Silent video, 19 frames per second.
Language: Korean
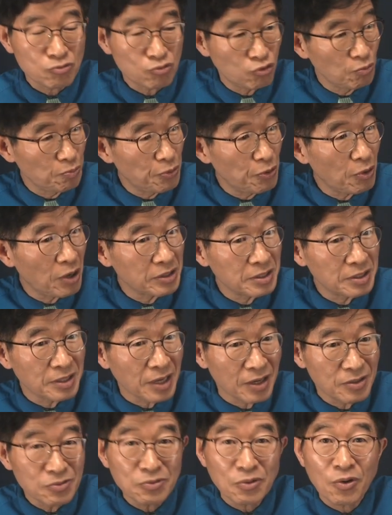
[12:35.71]
투표관이
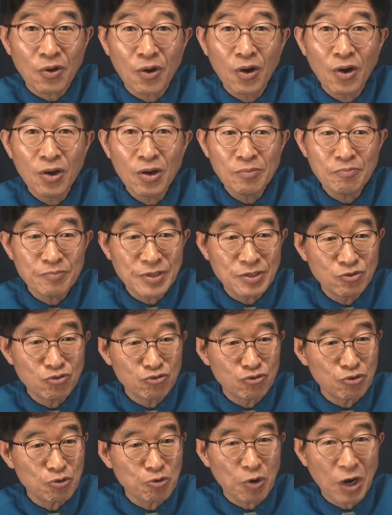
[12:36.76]
다르고
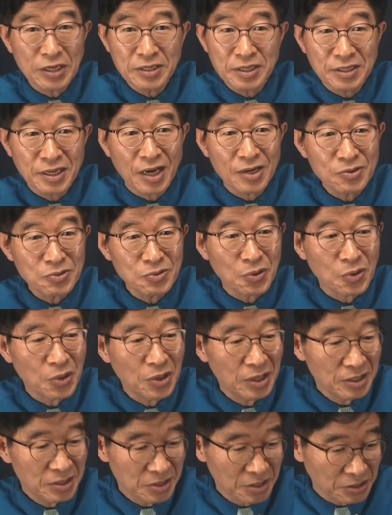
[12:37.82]
민주주의관이 다르고
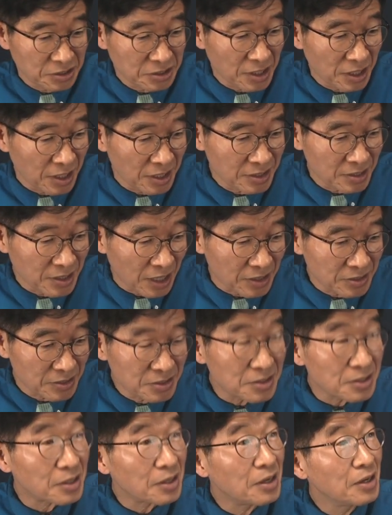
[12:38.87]
역사관이
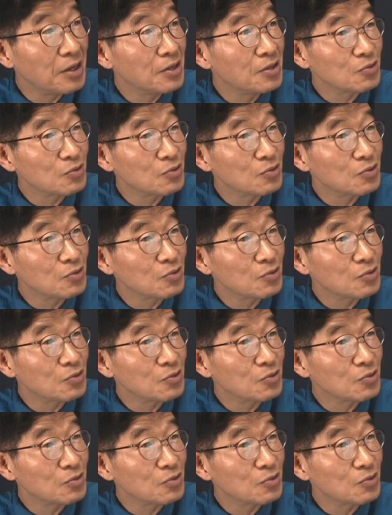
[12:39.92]
다른지